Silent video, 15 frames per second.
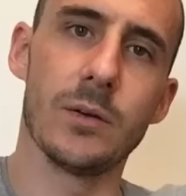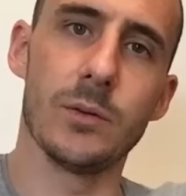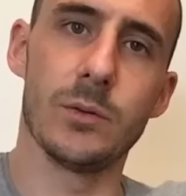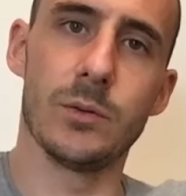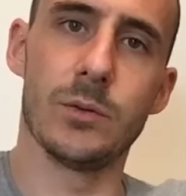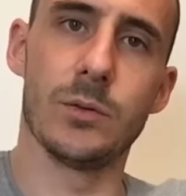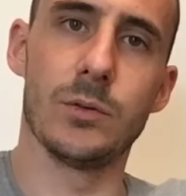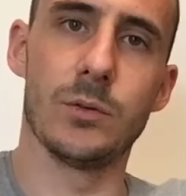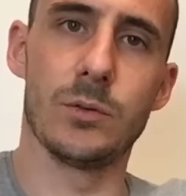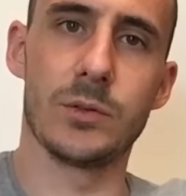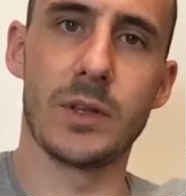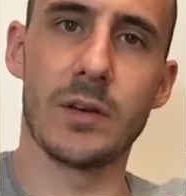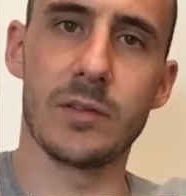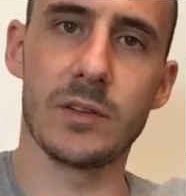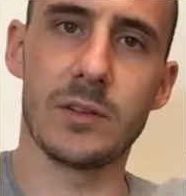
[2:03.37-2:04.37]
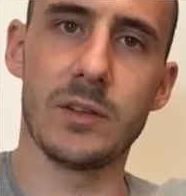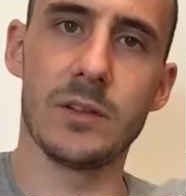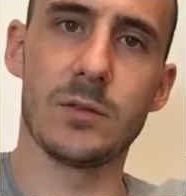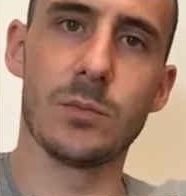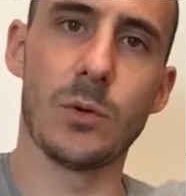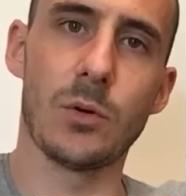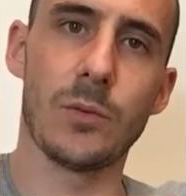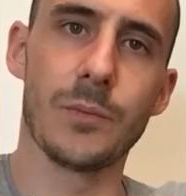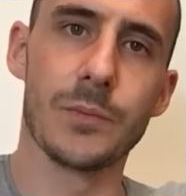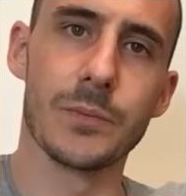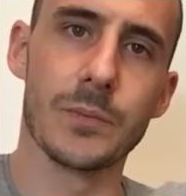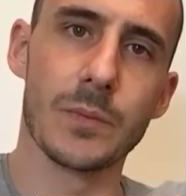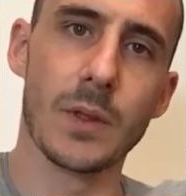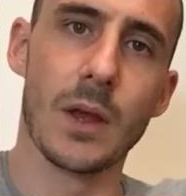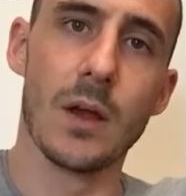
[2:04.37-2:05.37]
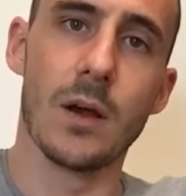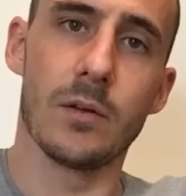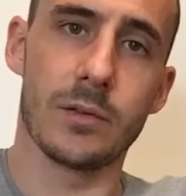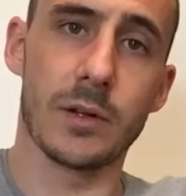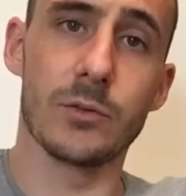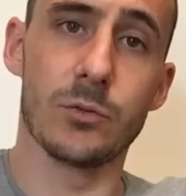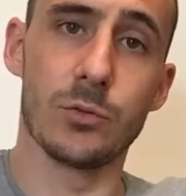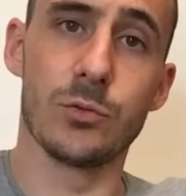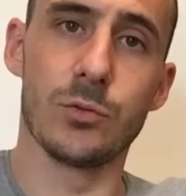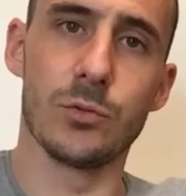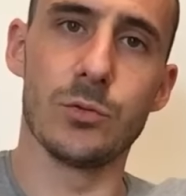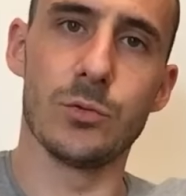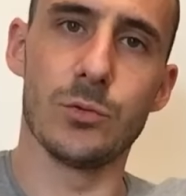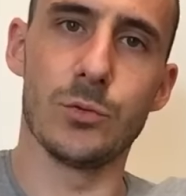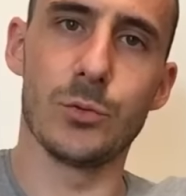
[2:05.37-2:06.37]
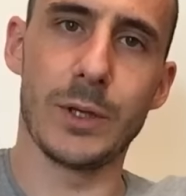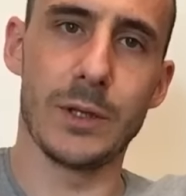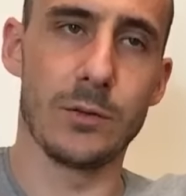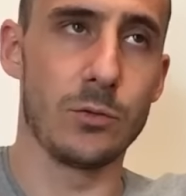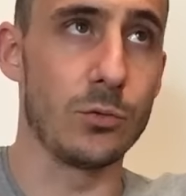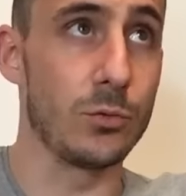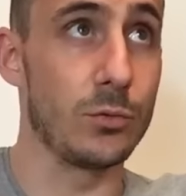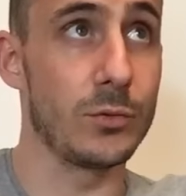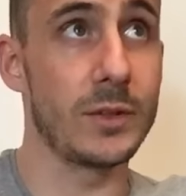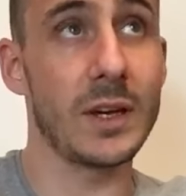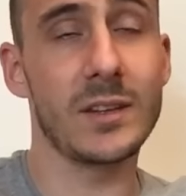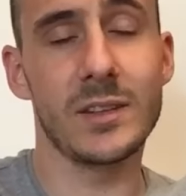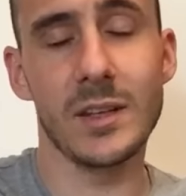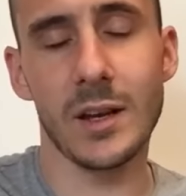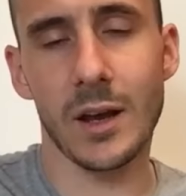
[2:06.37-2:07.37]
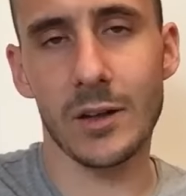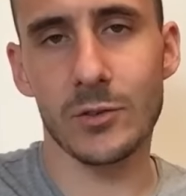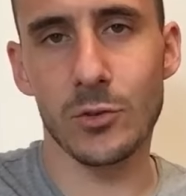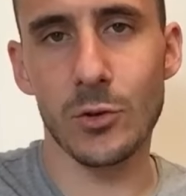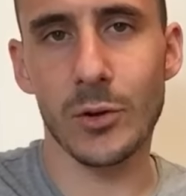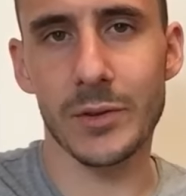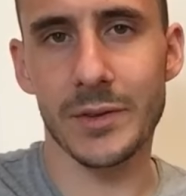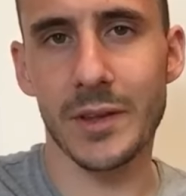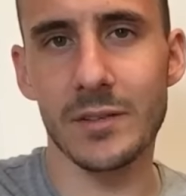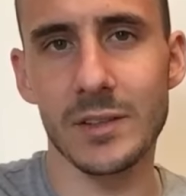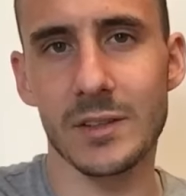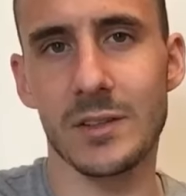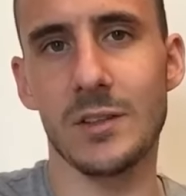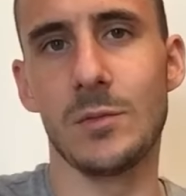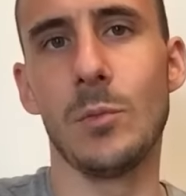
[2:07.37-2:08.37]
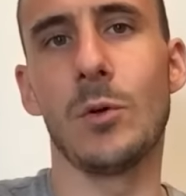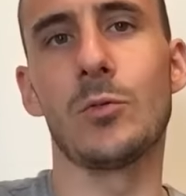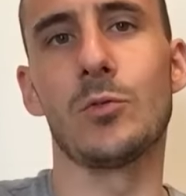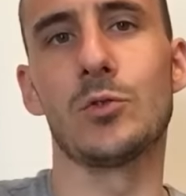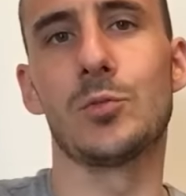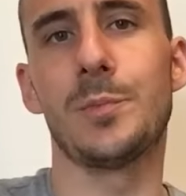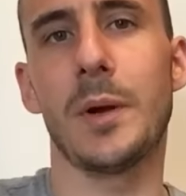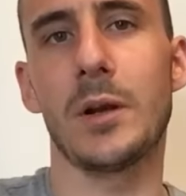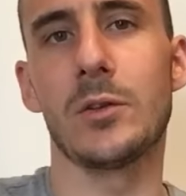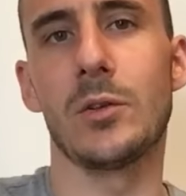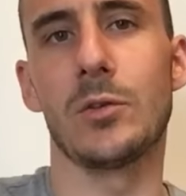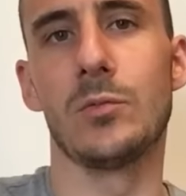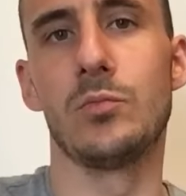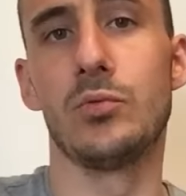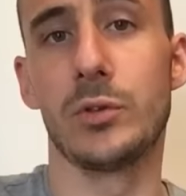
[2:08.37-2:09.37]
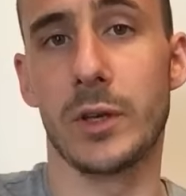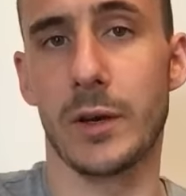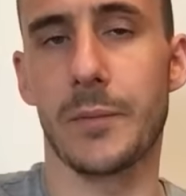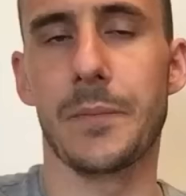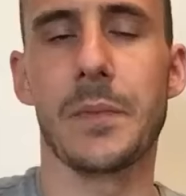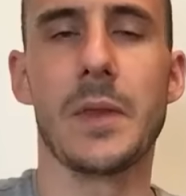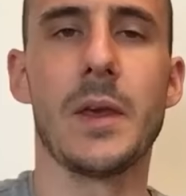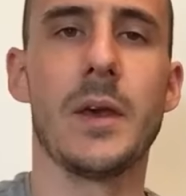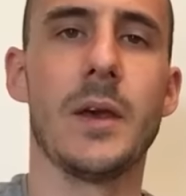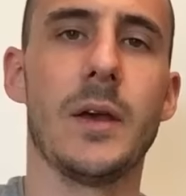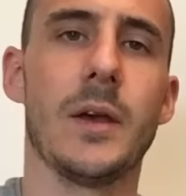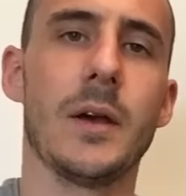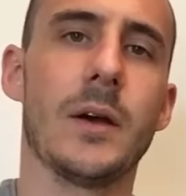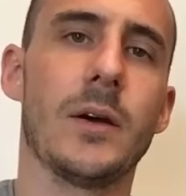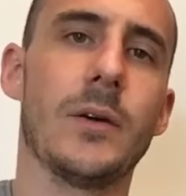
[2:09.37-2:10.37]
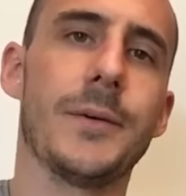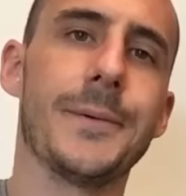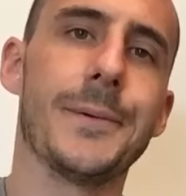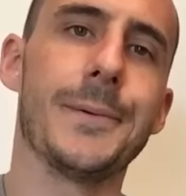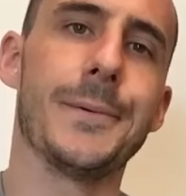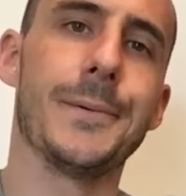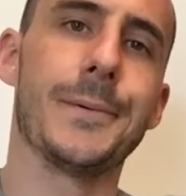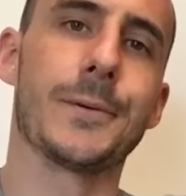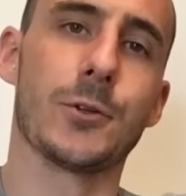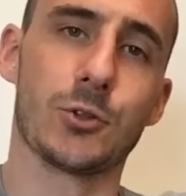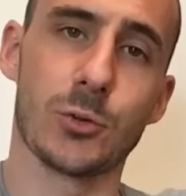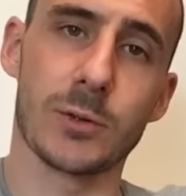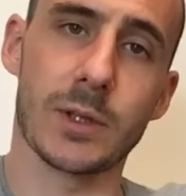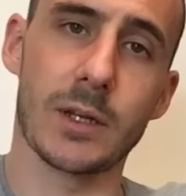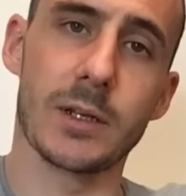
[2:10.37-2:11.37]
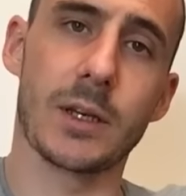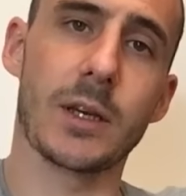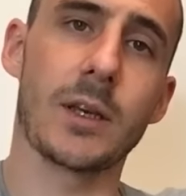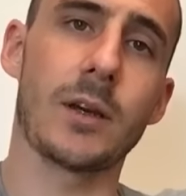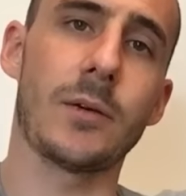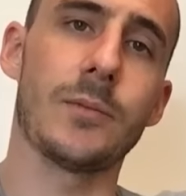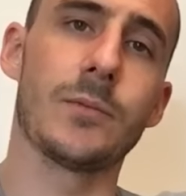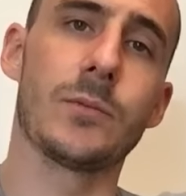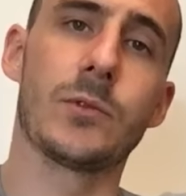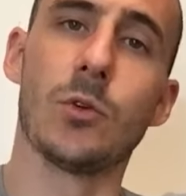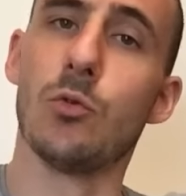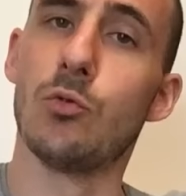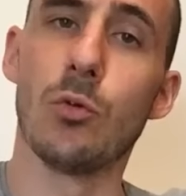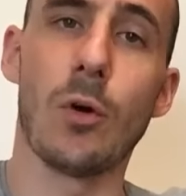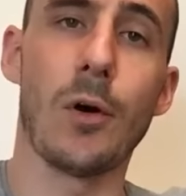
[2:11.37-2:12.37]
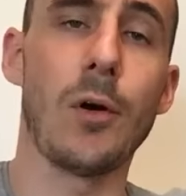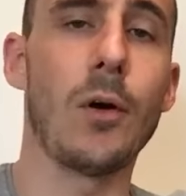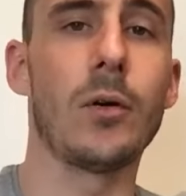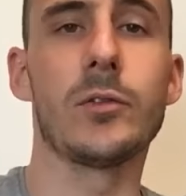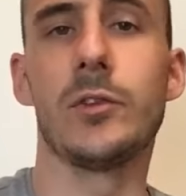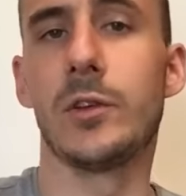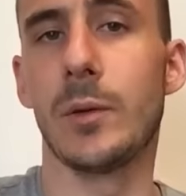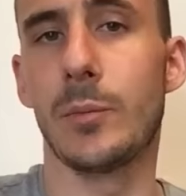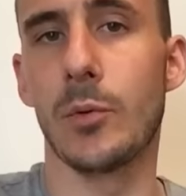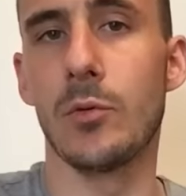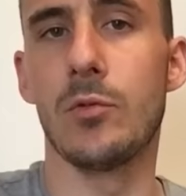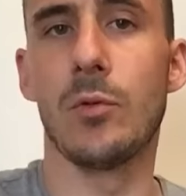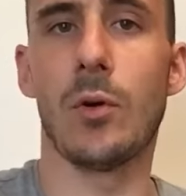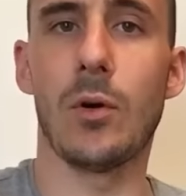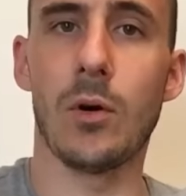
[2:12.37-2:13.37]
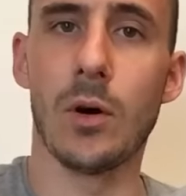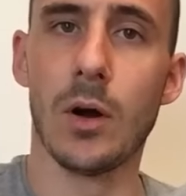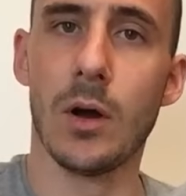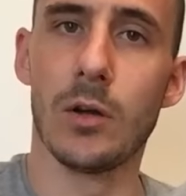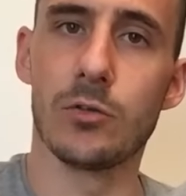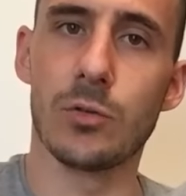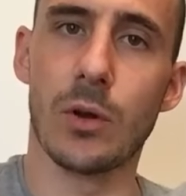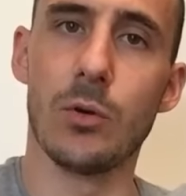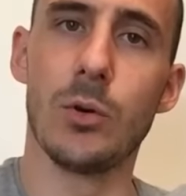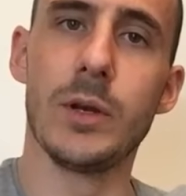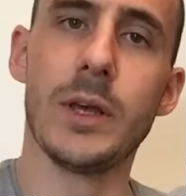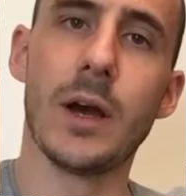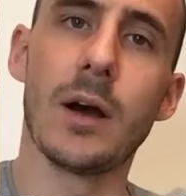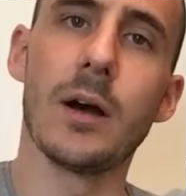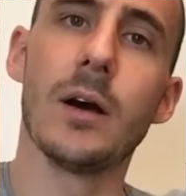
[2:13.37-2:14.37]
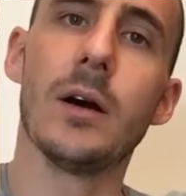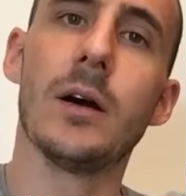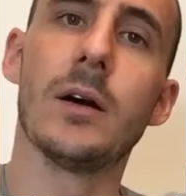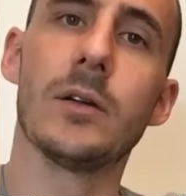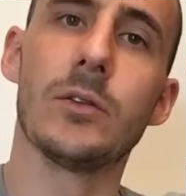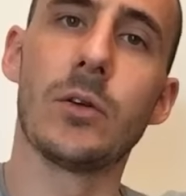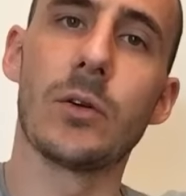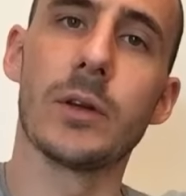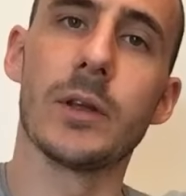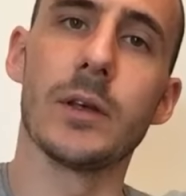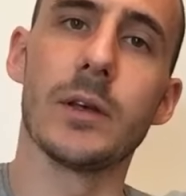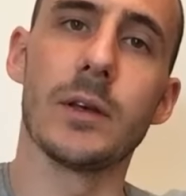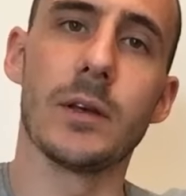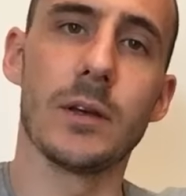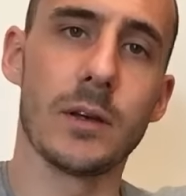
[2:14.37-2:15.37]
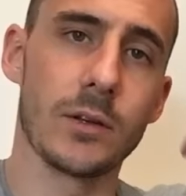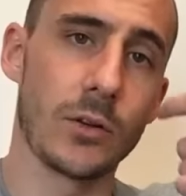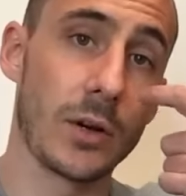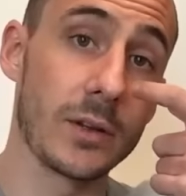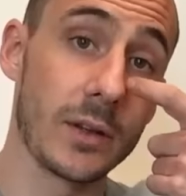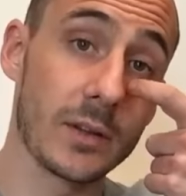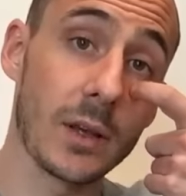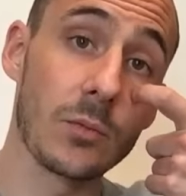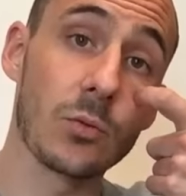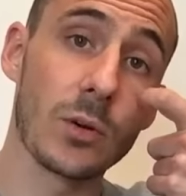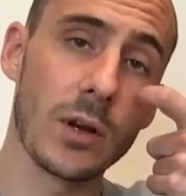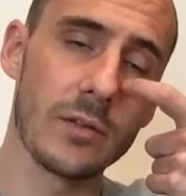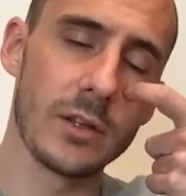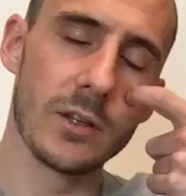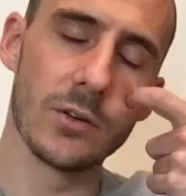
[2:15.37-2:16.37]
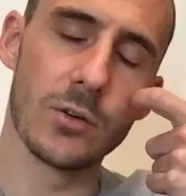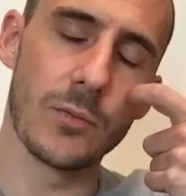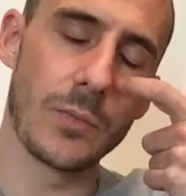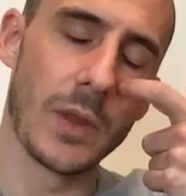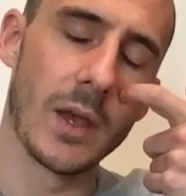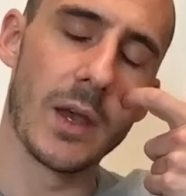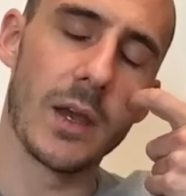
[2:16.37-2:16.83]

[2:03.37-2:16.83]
euh, d'investissement, enfin de, d'accélérateur d'investissement dont je parle dans le bouquin euh, que je suis en train d'écrire. Tu es au courant Si tu n'es pas au courant, tu as le lien dans, la description de la vidéo.